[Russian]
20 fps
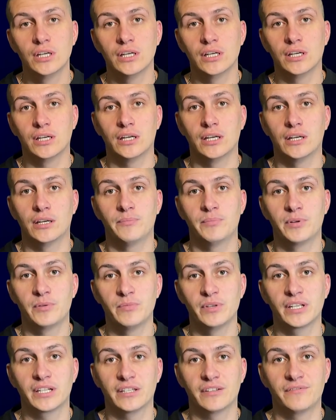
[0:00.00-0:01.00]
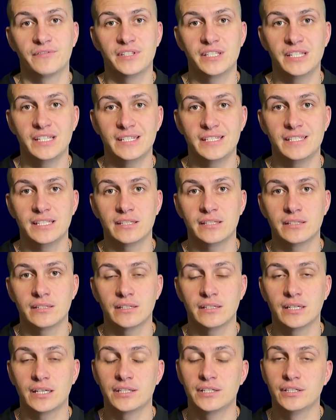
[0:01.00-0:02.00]
э, примерно в
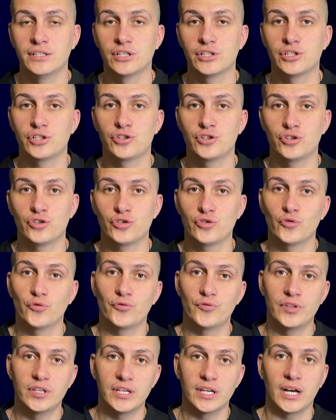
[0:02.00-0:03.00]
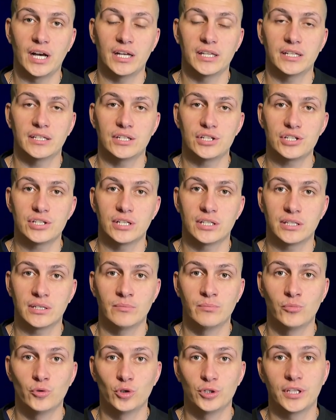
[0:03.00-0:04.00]
10-11 часов дня она начинает
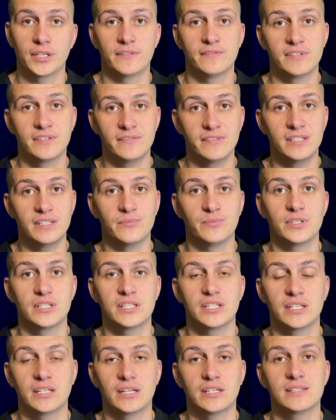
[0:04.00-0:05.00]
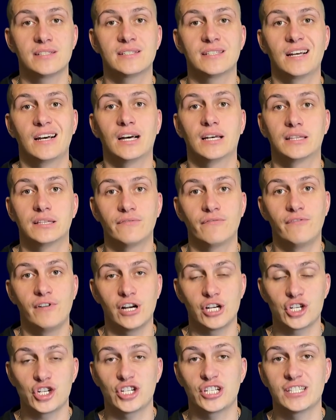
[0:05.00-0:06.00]
работать в зависимости от
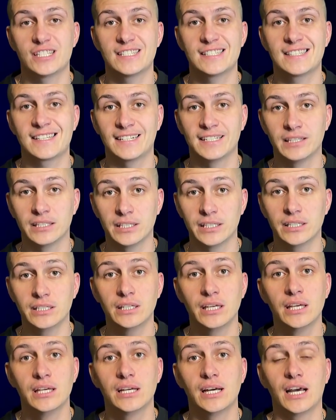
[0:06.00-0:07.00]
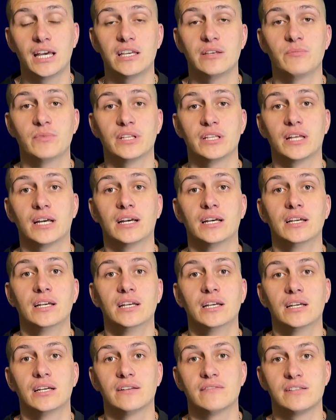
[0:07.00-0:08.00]
вашей страны, а именно
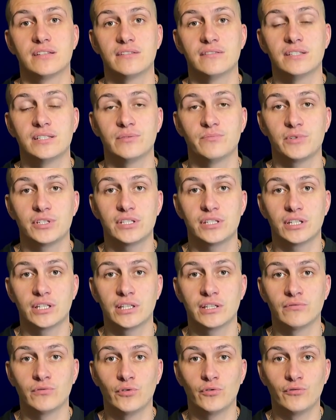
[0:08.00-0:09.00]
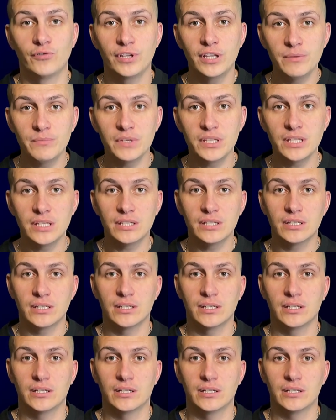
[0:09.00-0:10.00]
э, в зависимости от того времени,
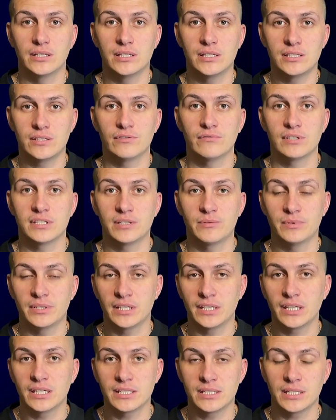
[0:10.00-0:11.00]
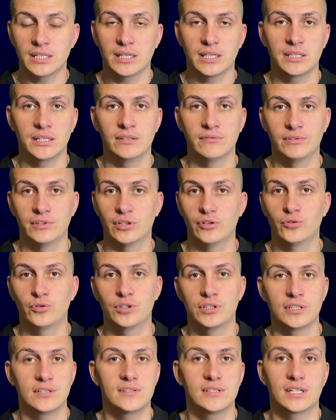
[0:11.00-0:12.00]
э, если у вас американский канал, вы
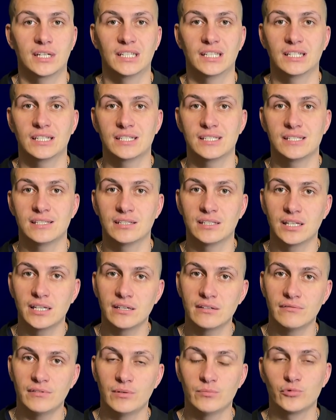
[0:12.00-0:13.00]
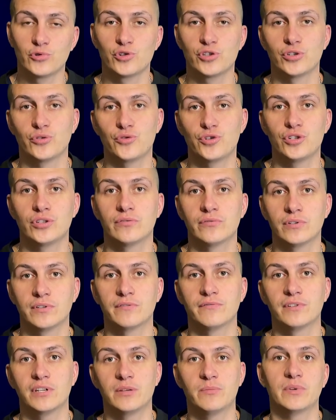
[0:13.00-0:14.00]
находитесь в странах СНГ, вам нужно учитывать
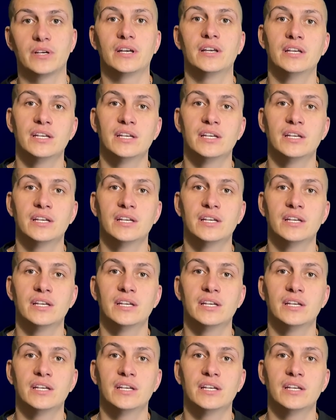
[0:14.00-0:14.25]
время